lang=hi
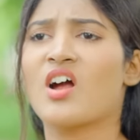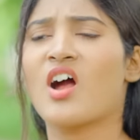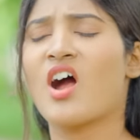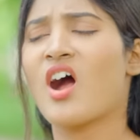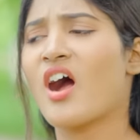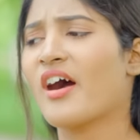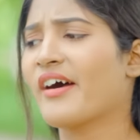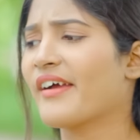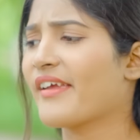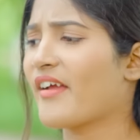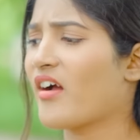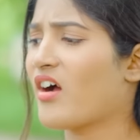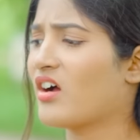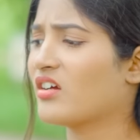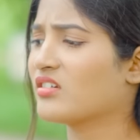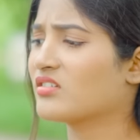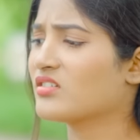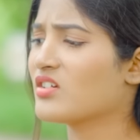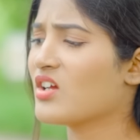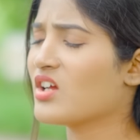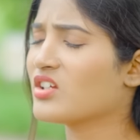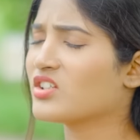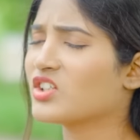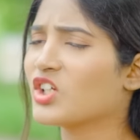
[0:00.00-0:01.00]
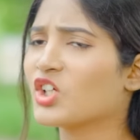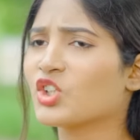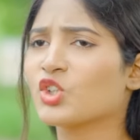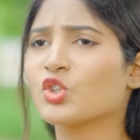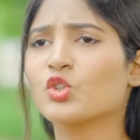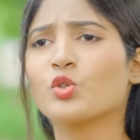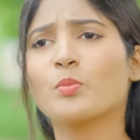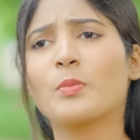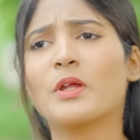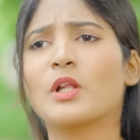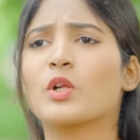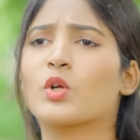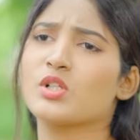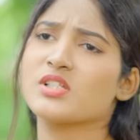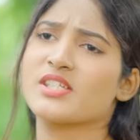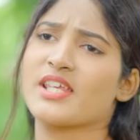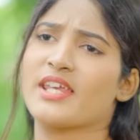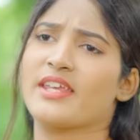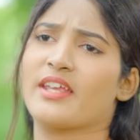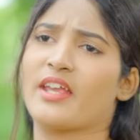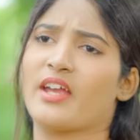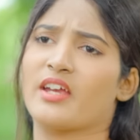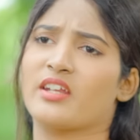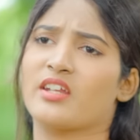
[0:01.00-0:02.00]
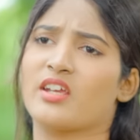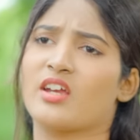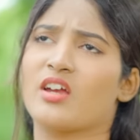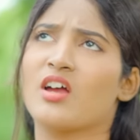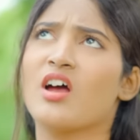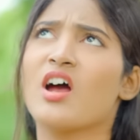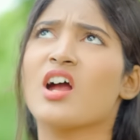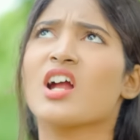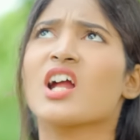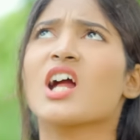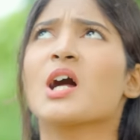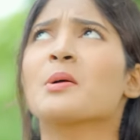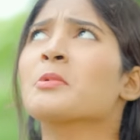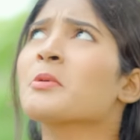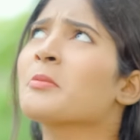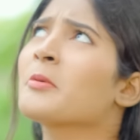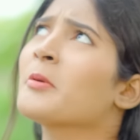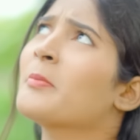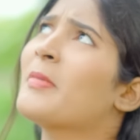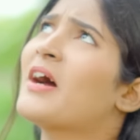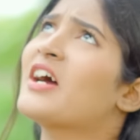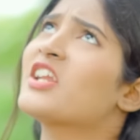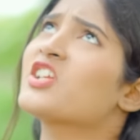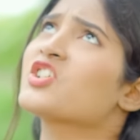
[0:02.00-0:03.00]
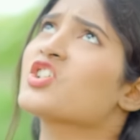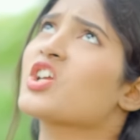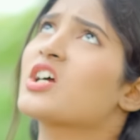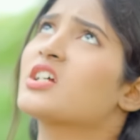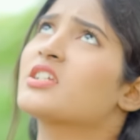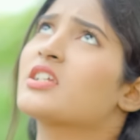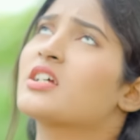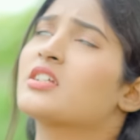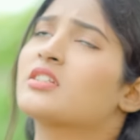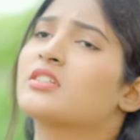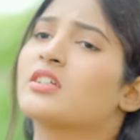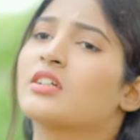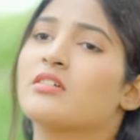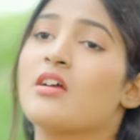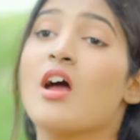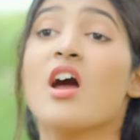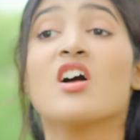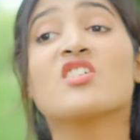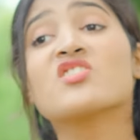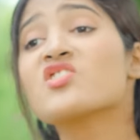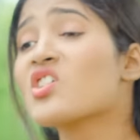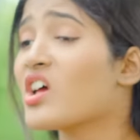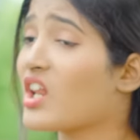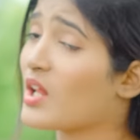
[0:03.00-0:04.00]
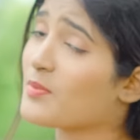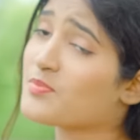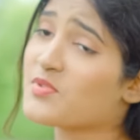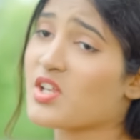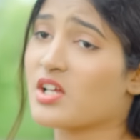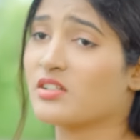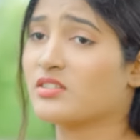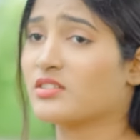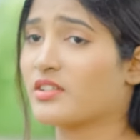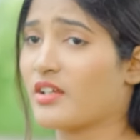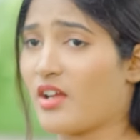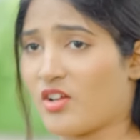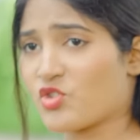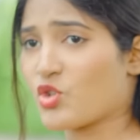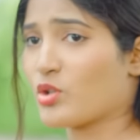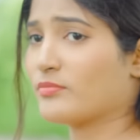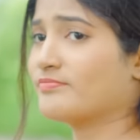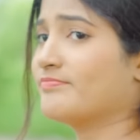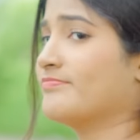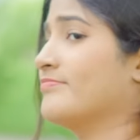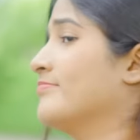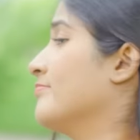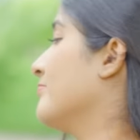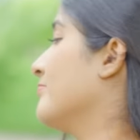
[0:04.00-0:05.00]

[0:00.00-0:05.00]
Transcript: हाँ यार ये तो तू बिल्कुल सही कह रही है कभी भी बारिश आ जाती है चल अब चलते हैं आ जाओ